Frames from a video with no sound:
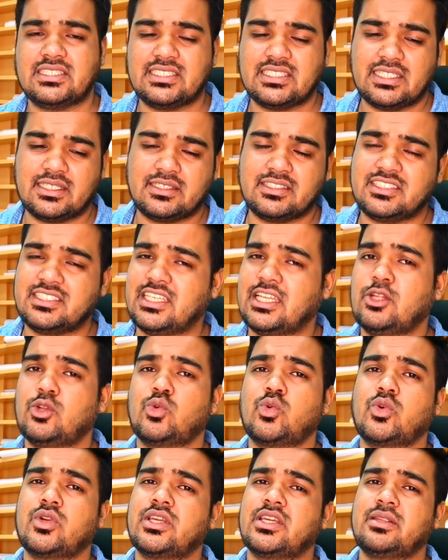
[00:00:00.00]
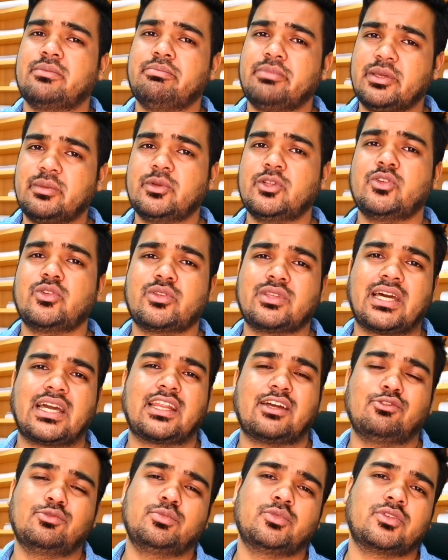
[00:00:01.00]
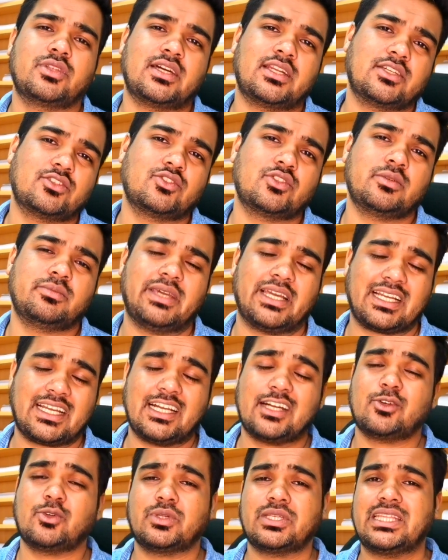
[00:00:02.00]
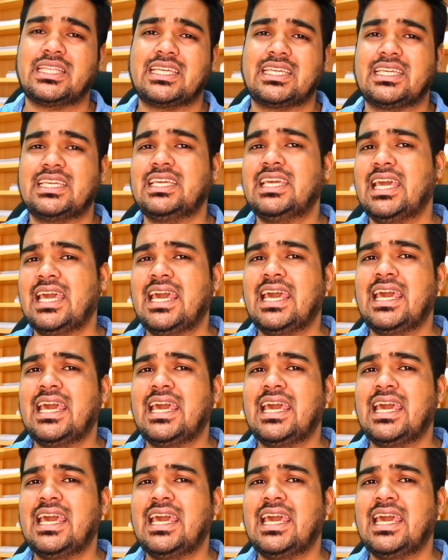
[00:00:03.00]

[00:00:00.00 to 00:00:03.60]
যে জেল কোডের বিভিন্ন ধারা উপধারা যদি ব্যাখ্যা করে দেখি